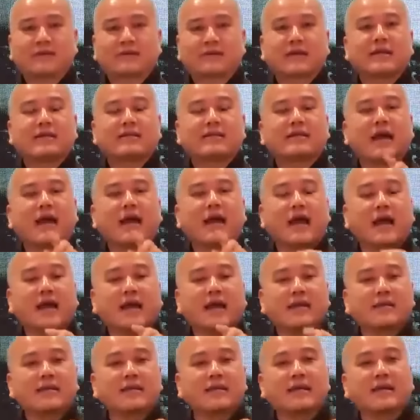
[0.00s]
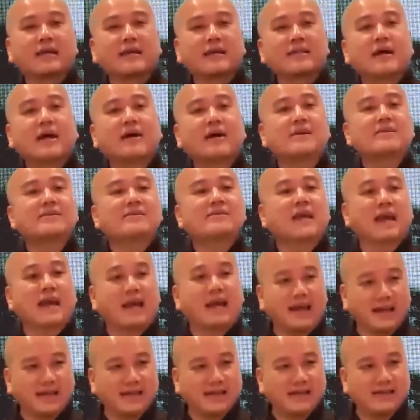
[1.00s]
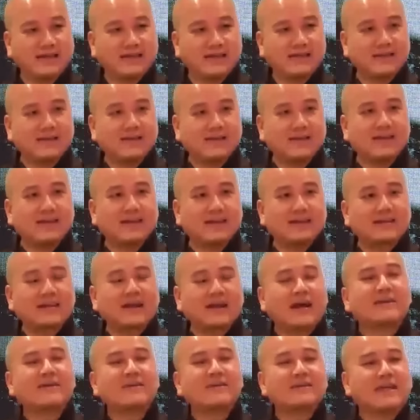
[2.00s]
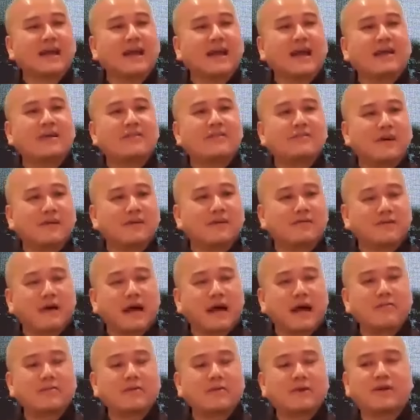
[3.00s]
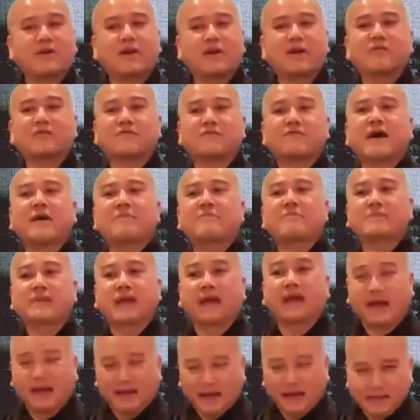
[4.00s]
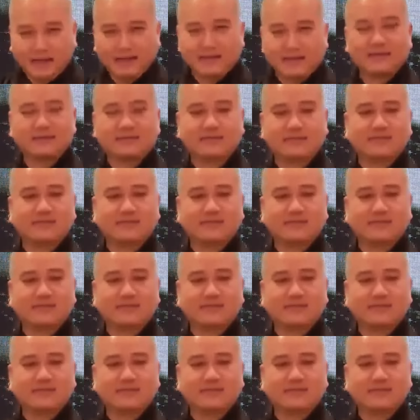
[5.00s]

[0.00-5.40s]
Cái thể cái là cái thân thể. Thân thể Phật Pháp thì gọi là pháp thể.